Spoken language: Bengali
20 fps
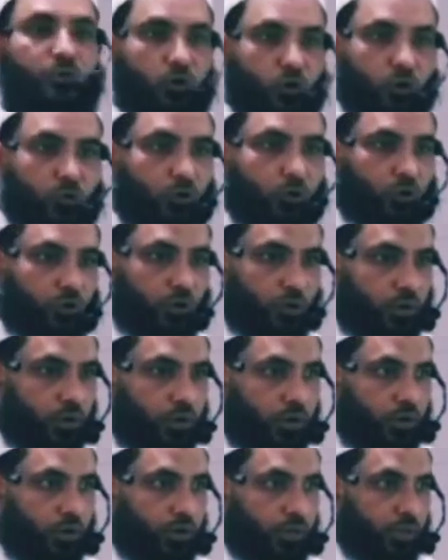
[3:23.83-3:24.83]
তুমি কবুল করো
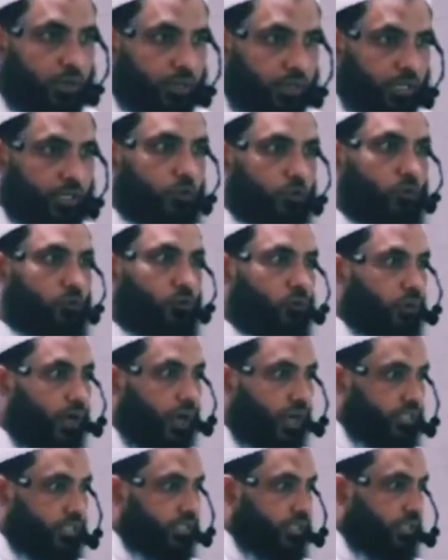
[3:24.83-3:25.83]
কিন্তু
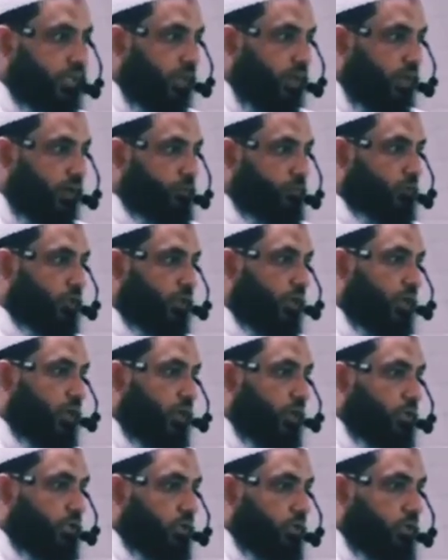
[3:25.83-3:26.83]
আজকে
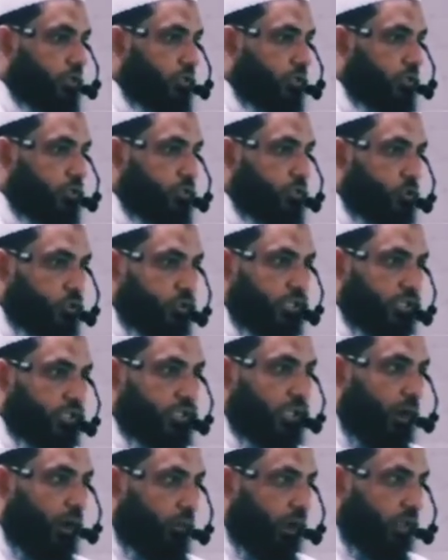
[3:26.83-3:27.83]
আলহামদুলিল্লাহ সঠিক
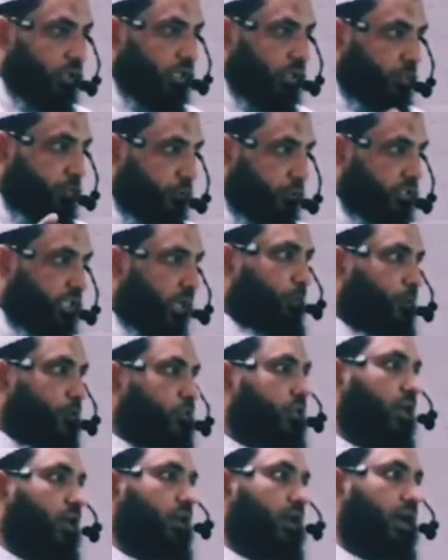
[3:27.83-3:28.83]
দাওয়াতের প্রচার
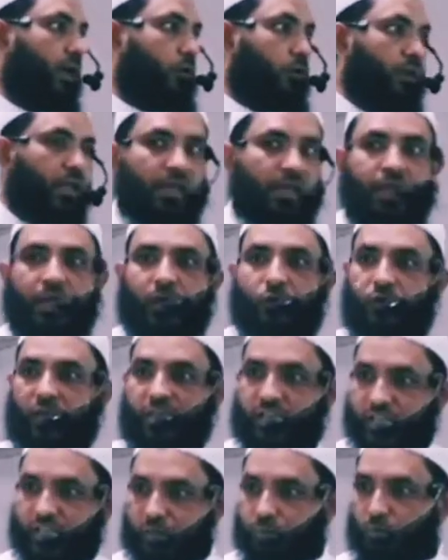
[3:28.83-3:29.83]
প্রসার কারণে ওই
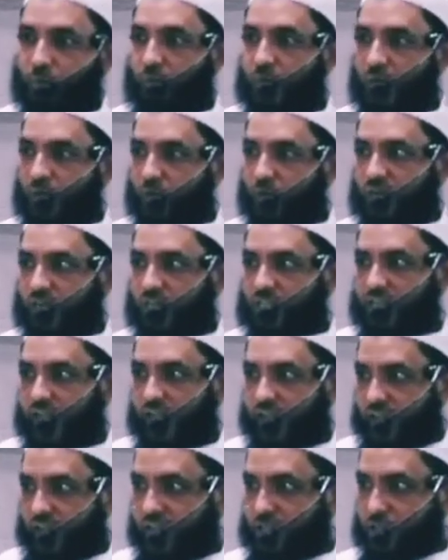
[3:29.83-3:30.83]
ঈদ মুবারকের
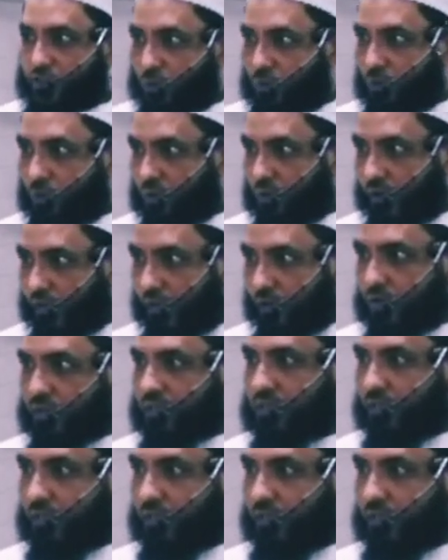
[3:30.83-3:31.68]
জায়গায় যুবকরা এখন